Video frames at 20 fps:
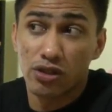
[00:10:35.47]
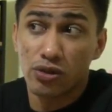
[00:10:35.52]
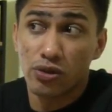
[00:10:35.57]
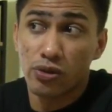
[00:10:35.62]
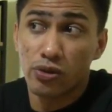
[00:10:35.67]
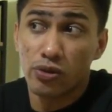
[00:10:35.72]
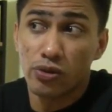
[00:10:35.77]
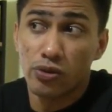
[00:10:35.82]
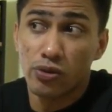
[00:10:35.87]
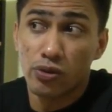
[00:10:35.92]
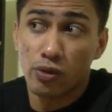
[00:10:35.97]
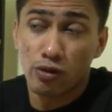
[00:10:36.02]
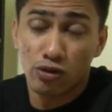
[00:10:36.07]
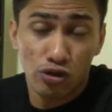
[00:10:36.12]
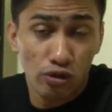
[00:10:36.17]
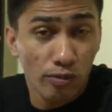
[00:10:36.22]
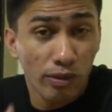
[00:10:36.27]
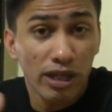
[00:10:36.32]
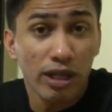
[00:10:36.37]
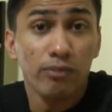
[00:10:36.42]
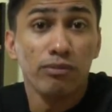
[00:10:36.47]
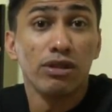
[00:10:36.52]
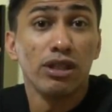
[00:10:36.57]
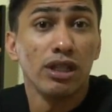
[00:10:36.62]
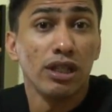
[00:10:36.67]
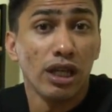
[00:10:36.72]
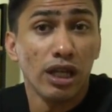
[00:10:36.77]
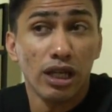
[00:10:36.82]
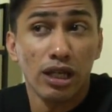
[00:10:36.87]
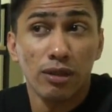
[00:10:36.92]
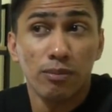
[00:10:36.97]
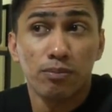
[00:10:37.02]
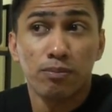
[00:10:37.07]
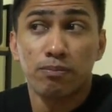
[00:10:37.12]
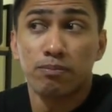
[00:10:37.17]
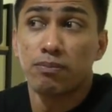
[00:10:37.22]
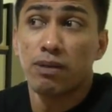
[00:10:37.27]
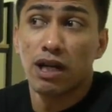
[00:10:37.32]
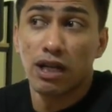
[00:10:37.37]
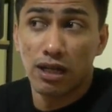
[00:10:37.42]
So gusto nyo
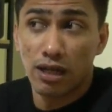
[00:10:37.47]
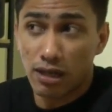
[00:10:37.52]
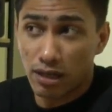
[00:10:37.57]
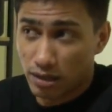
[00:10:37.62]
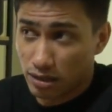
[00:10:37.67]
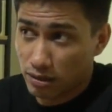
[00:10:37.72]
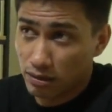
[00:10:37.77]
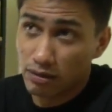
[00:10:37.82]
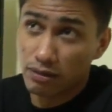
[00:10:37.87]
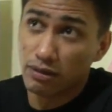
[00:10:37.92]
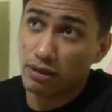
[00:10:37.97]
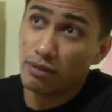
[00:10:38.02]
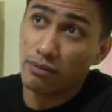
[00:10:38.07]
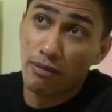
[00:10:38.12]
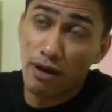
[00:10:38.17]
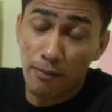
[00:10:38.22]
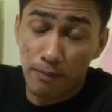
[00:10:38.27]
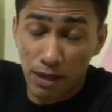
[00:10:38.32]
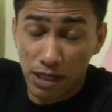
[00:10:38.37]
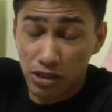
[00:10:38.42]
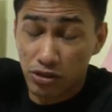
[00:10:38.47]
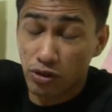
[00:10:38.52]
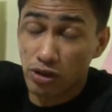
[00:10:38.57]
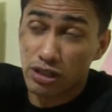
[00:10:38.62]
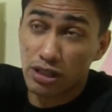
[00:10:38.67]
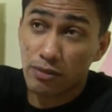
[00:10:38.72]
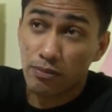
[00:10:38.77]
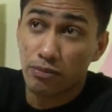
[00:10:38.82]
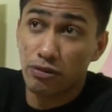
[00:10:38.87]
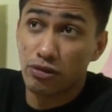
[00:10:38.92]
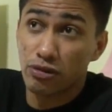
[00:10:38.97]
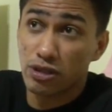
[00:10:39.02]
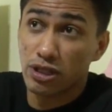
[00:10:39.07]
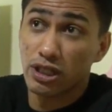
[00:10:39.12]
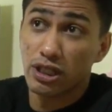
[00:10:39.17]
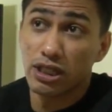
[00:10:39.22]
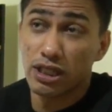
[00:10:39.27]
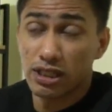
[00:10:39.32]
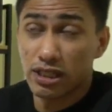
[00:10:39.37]
mag-MDL para mapasok kayo sa pro scene.